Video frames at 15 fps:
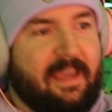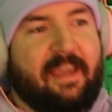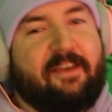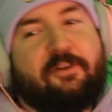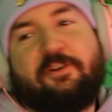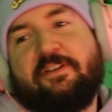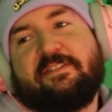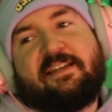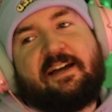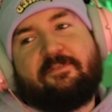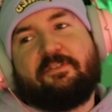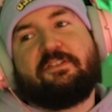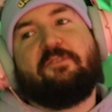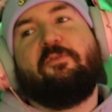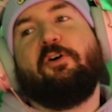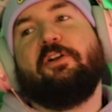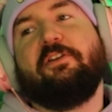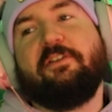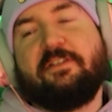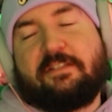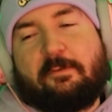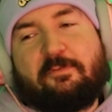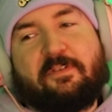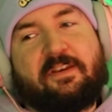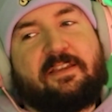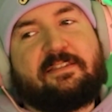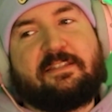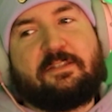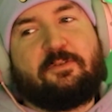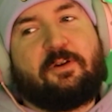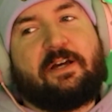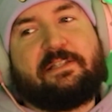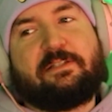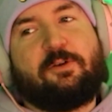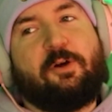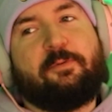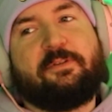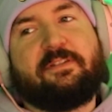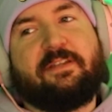Ey, könnt ihr sagen, was ihr wollt, ne? Selbst wenn ihr jetzt nicht so krass gläubig